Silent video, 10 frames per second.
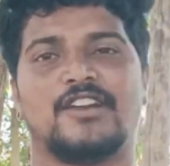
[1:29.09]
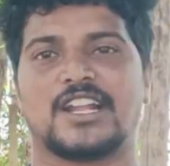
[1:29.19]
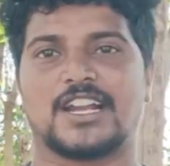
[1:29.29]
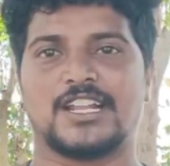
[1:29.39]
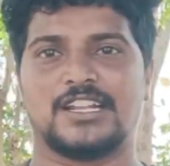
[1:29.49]

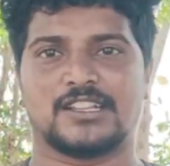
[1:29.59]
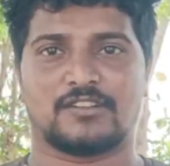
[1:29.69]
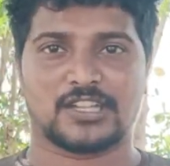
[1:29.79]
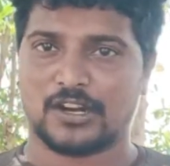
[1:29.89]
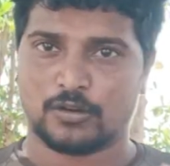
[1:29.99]
వేటకని వెళ్ళిన
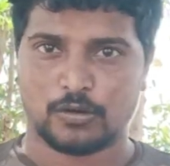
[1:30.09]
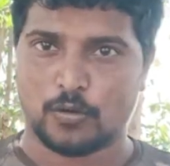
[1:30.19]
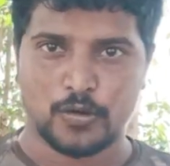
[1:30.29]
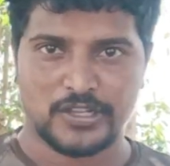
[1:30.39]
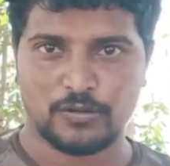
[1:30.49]
తర్వాత అక్కడ
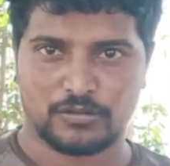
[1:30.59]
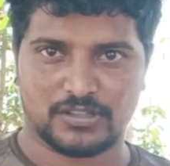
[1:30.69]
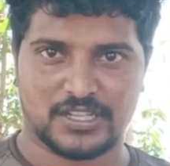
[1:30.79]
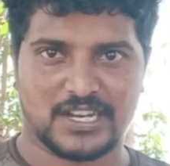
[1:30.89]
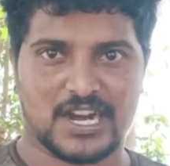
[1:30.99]
ఒక కోడి
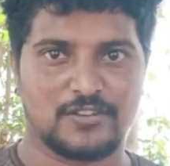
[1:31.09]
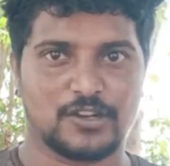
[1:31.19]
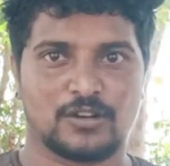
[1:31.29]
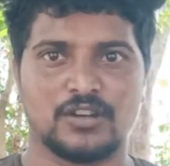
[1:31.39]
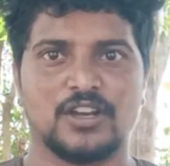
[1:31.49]
దొరుకుతుంది
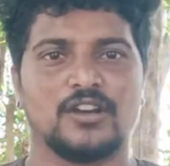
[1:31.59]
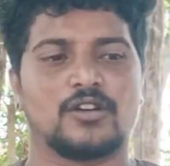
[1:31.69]
అడవిలో